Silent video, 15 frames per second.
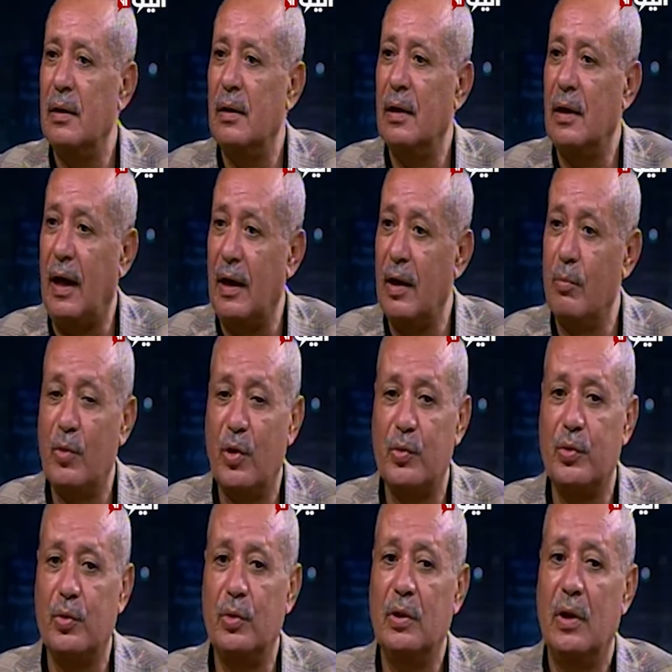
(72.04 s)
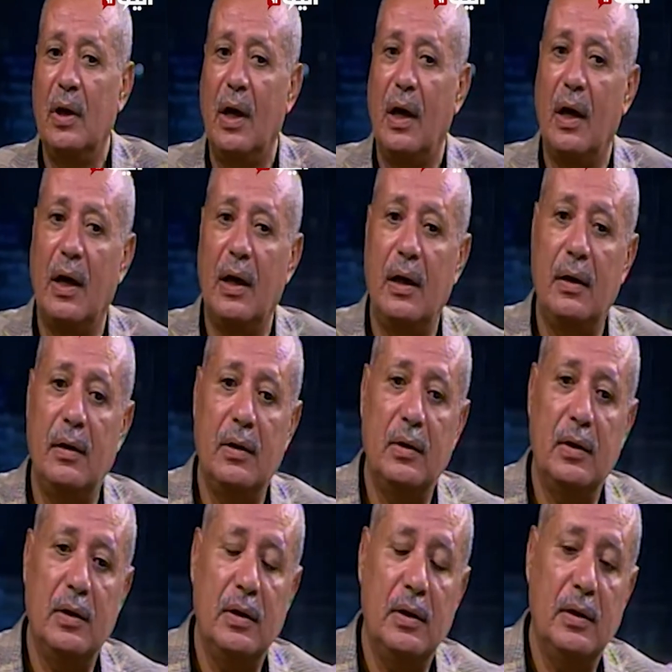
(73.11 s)
العلم موجود آه،
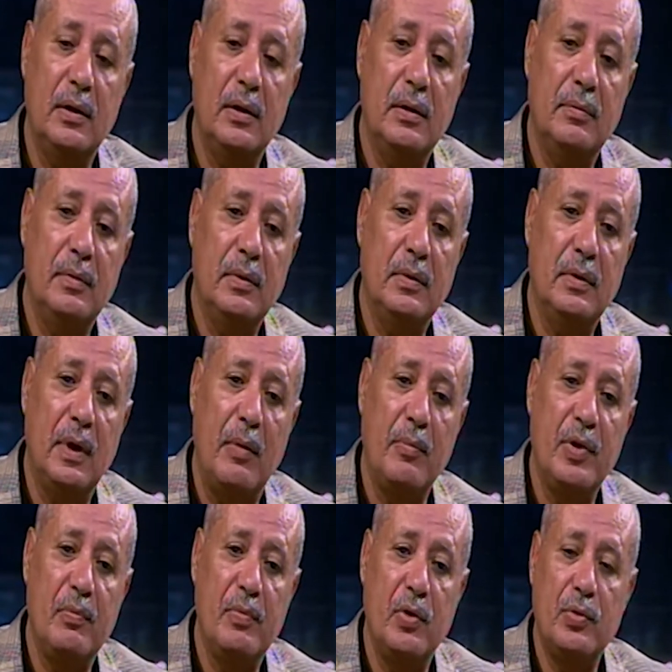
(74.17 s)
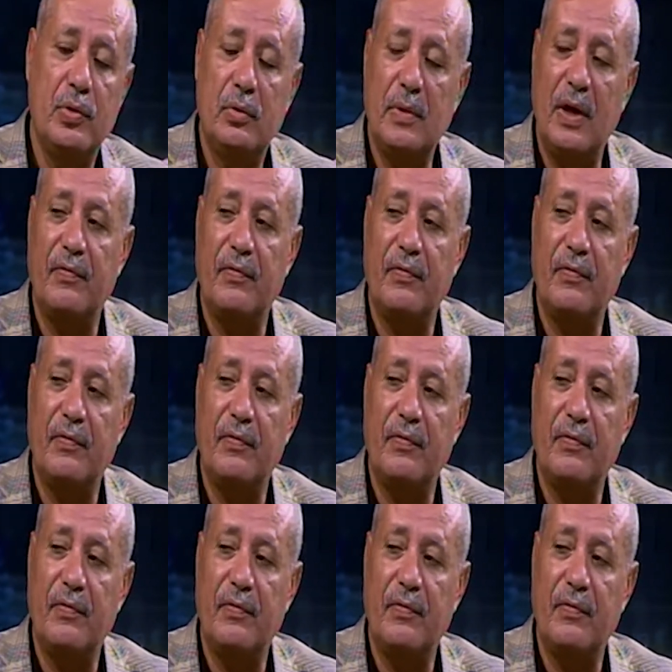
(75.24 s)
الأمن موجود ما